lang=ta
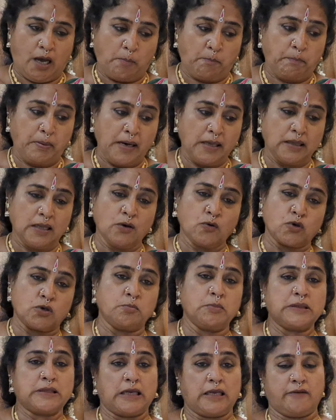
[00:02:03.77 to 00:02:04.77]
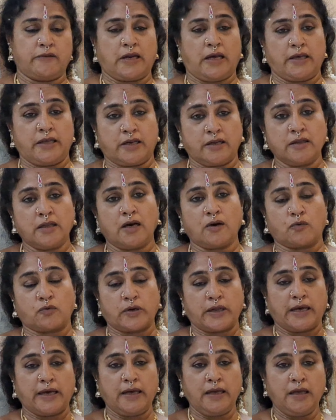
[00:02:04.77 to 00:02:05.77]
அப்பா தான் குடும்பத் தலைவராக இருந்தால்
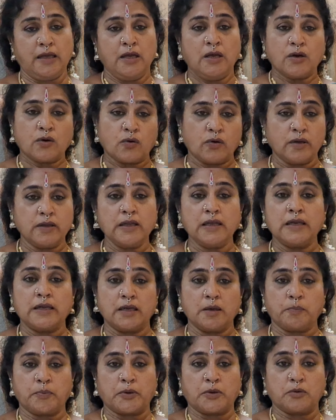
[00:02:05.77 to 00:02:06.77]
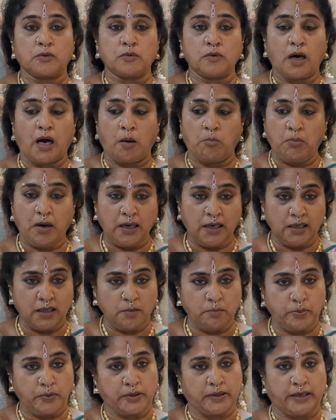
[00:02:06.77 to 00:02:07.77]
கூட குழந்தைகள் என்ன பண்ணும் அம்மாட்ட
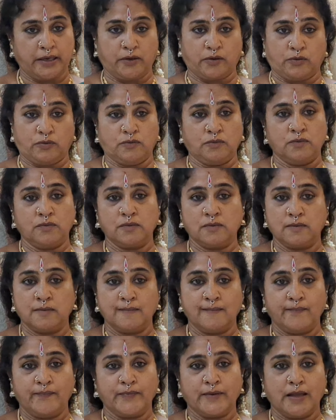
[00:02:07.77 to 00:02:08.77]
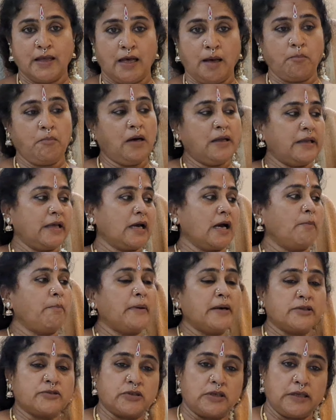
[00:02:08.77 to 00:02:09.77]
தான் போய் கேட்கும் அம்மா அன்னைக்கு
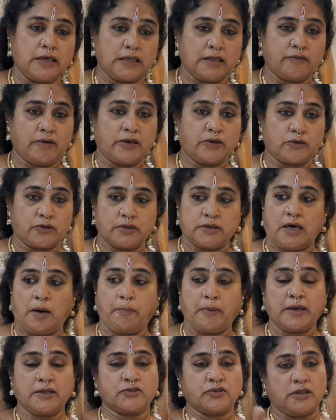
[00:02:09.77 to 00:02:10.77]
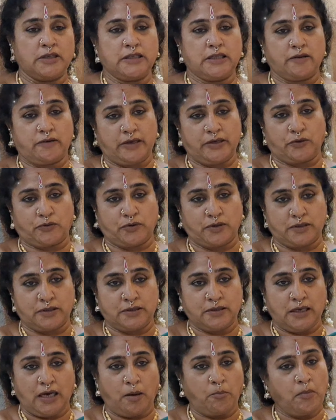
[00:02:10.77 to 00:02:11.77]
அப்பாட்ட சொல்லி அதை வாங்கி கொடு அப்பாட்ட சொல்லி இதை வாங்கி
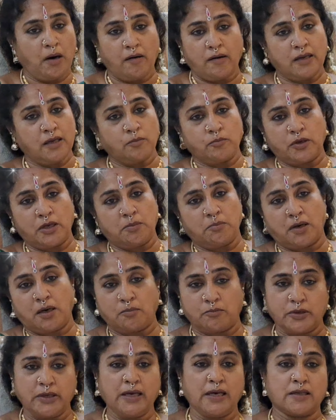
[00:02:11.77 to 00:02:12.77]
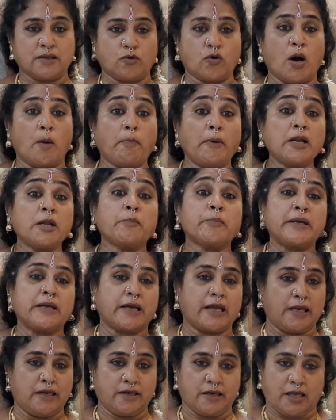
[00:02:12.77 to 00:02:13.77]
கொடுன்னு அம்மாவால் முடியுமா முடியாது உங்கள் அப்பாட்ட
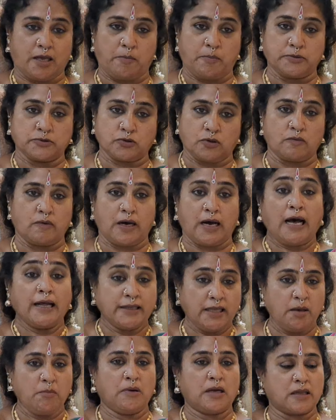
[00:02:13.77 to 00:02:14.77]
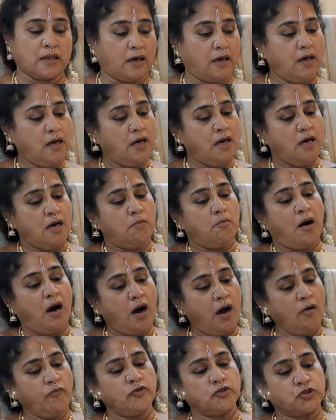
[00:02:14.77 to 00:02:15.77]
போய் கேளுன்னு கேப் சொல்லுவாங்க அதே மாதிரி தான்
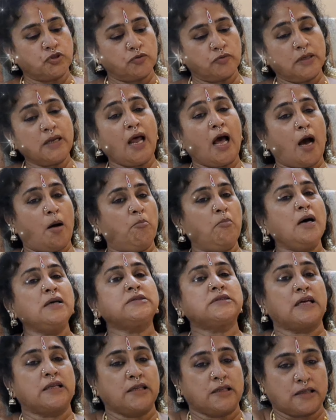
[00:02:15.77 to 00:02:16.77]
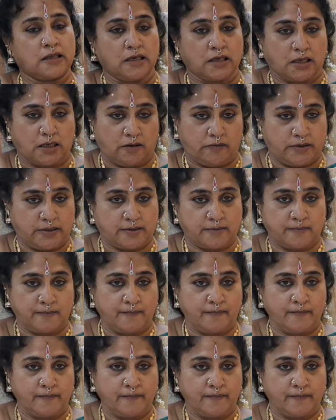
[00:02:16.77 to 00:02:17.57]
மகாவிஷ்ணுவர் அம்மா ஸ்தானத்தில் இருக்கவர்